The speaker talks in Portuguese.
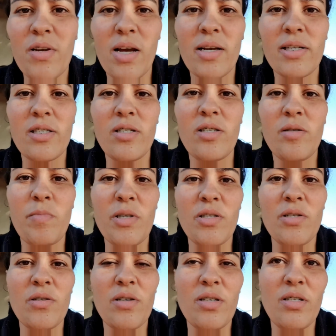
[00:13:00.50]
vamos ficar com as
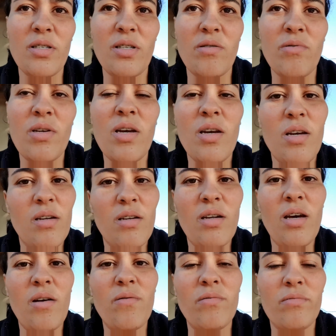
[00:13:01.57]
despesas sozinho.
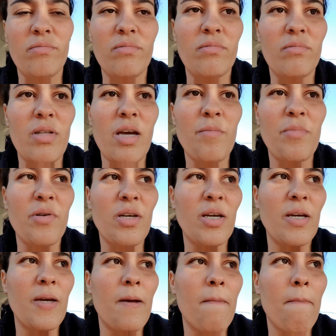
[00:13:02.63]
Não, né?
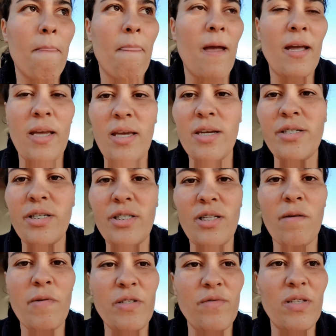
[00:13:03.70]
Porque aqui a gente
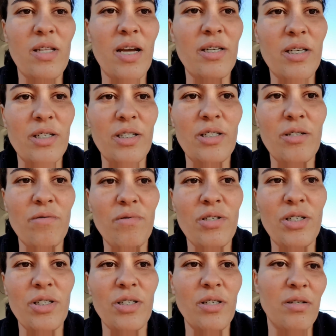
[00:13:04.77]
tem umas vantagens que a gente não
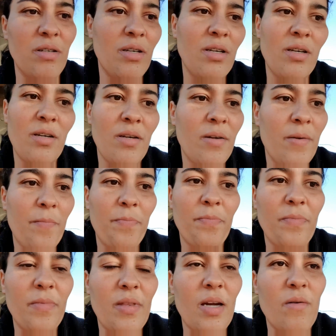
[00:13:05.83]
tinha.
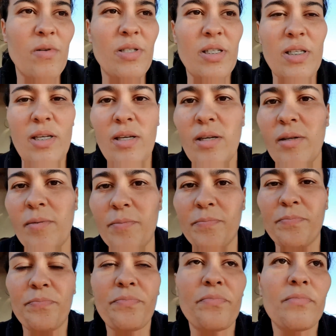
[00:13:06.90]
Então, assim,
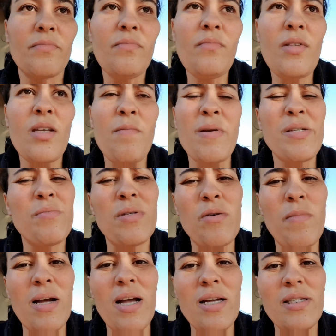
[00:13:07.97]
e mesmo se
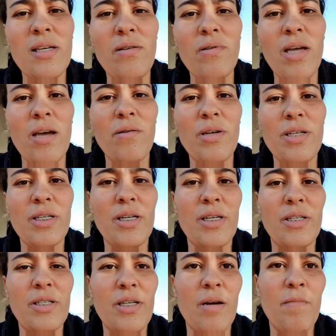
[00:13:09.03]
eu pagasse aluguel, né,
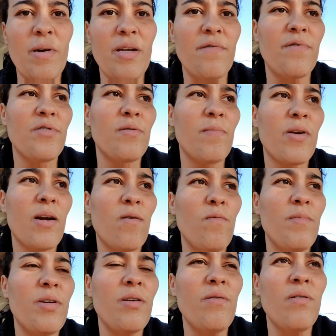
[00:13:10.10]
gente, e a mãe fosse morar
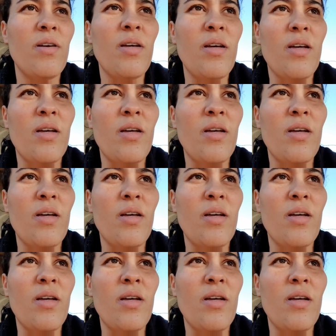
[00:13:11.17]
comigo,